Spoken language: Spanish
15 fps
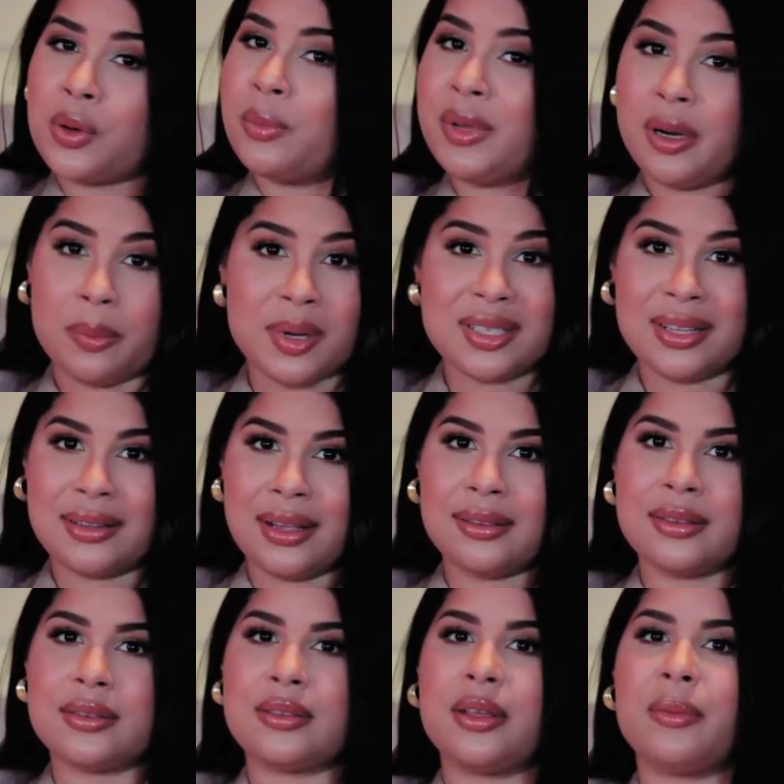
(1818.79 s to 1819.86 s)
con mis
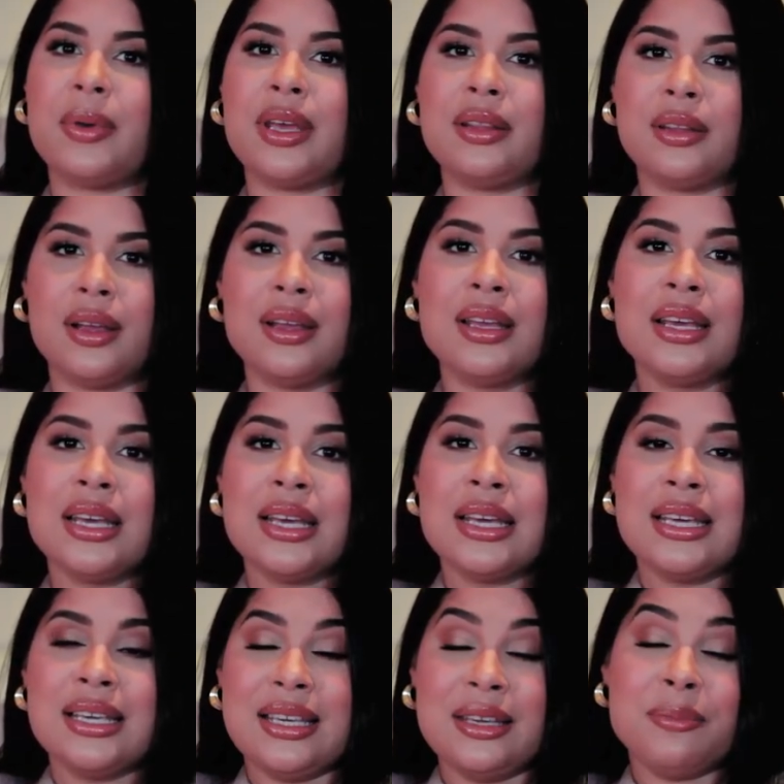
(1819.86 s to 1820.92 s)
representantes de venta
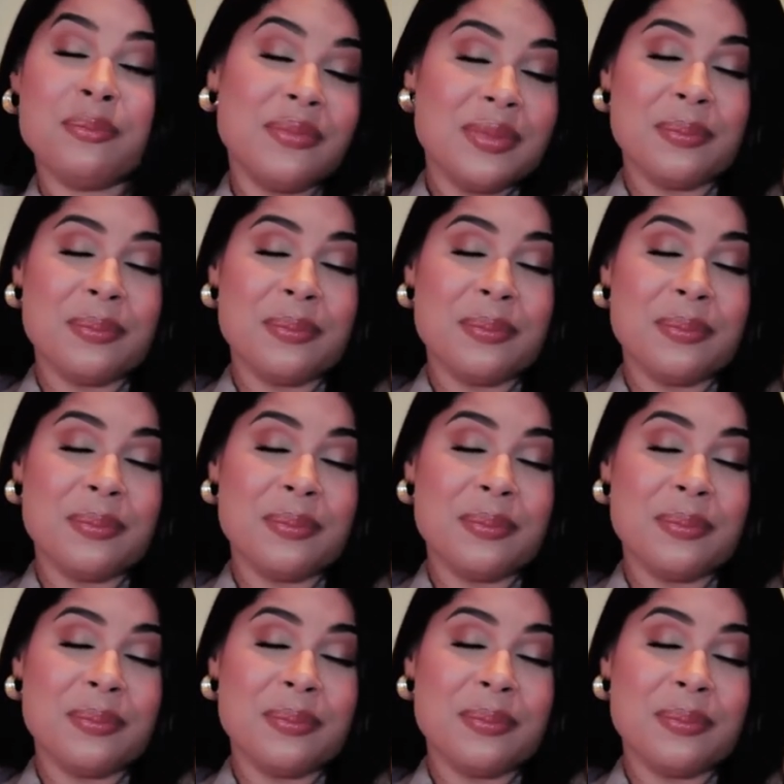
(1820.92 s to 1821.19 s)
y